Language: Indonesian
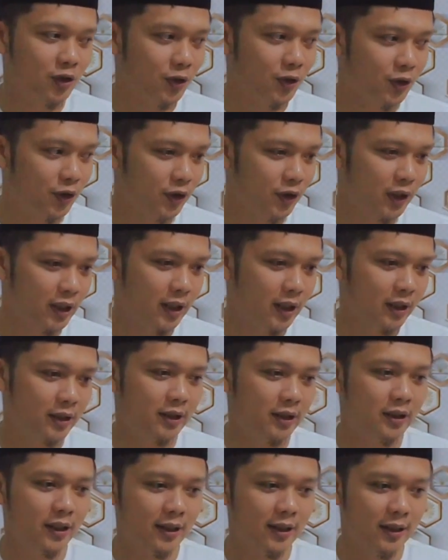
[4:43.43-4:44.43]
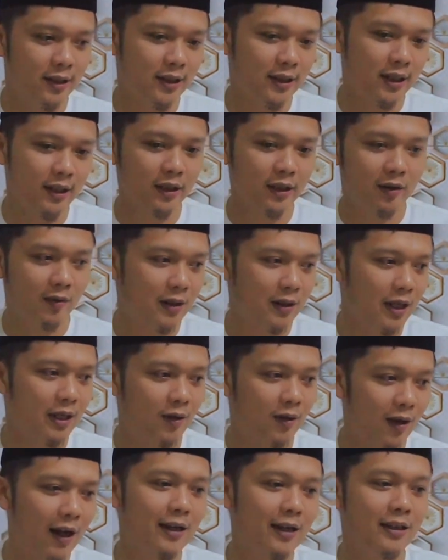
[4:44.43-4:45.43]
Contohnya di jahiliyah itu
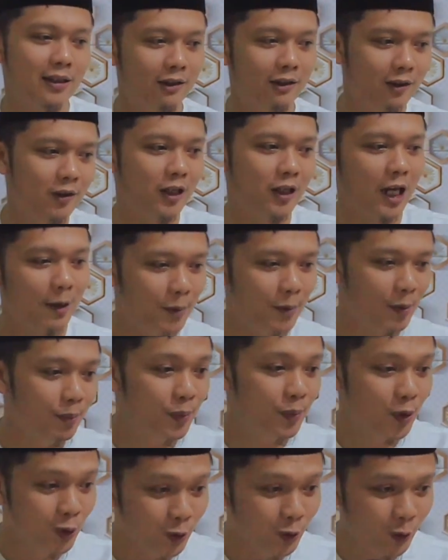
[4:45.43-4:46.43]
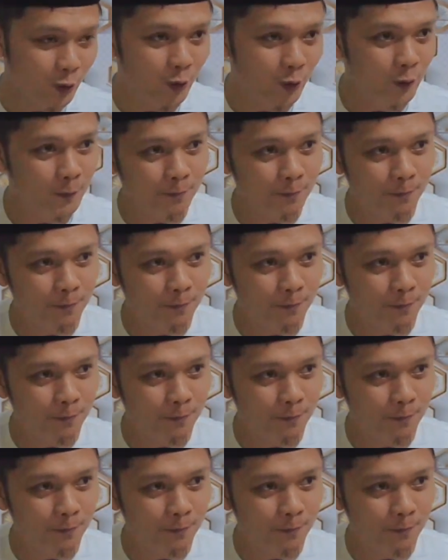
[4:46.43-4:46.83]
kalau ada orang membunuh,